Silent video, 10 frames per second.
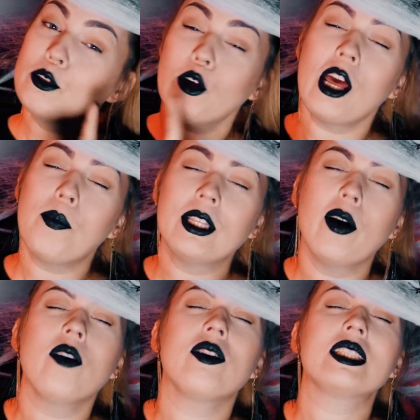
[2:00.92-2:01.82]
Wczoraj
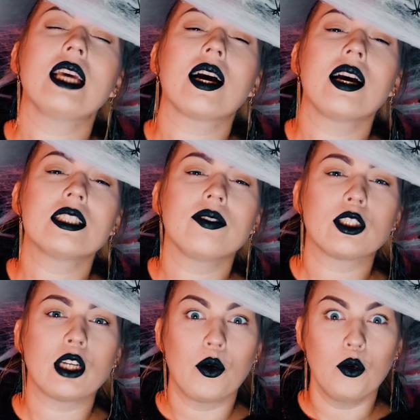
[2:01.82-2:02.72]
pytałam Was, jaka jest
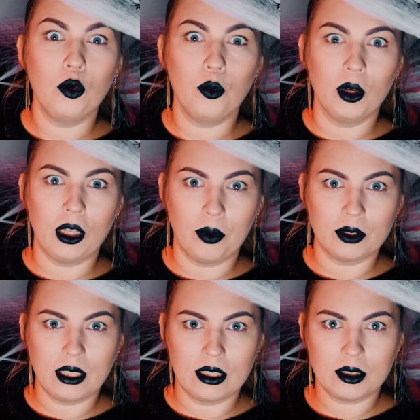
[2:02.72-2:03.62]
Wasza ulubiona postać